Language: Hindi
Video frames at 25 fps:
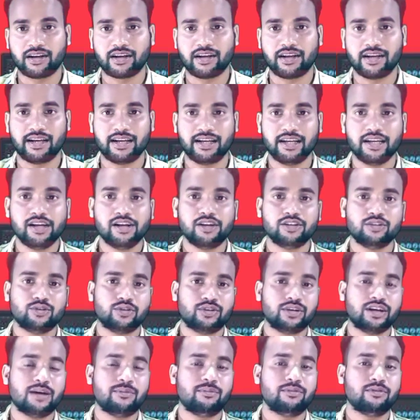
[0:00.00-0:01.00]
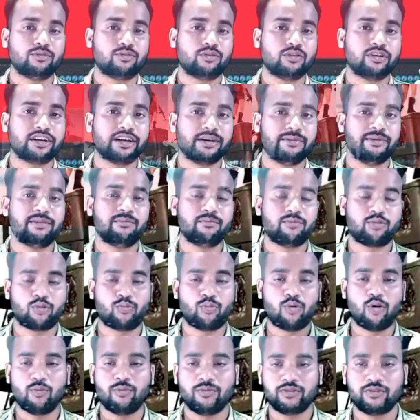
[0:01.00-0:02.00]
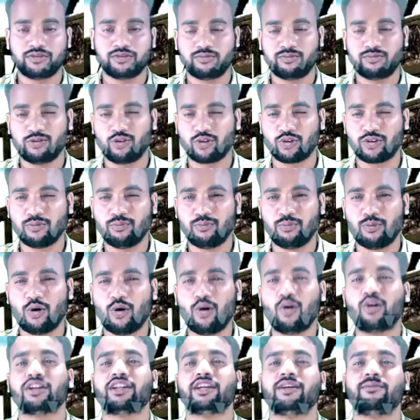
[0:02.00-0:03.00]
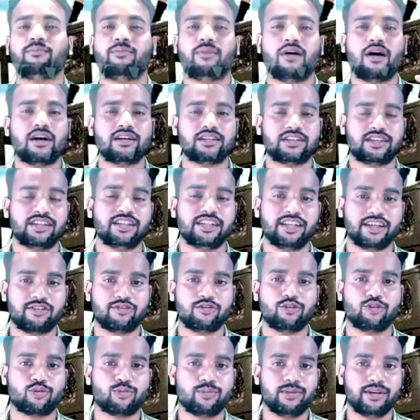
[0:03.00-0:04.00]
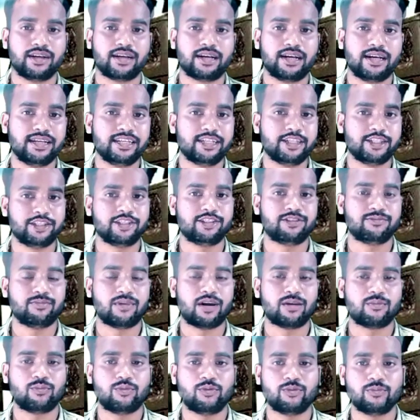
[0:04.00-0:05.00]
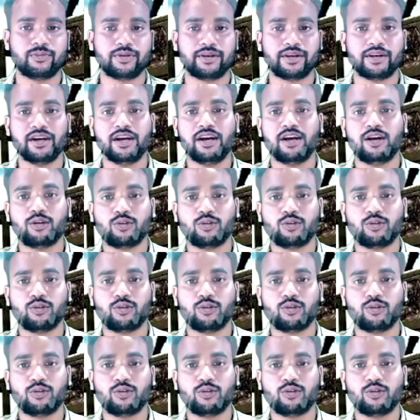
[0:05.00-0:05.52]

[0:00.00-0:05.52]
दिया गया है जो कि आप लोग को गेमिंग परफॉर्मेंस जो कि बहुत ही फास्ट देखने को मिलेगा इस स्मार्टफोन में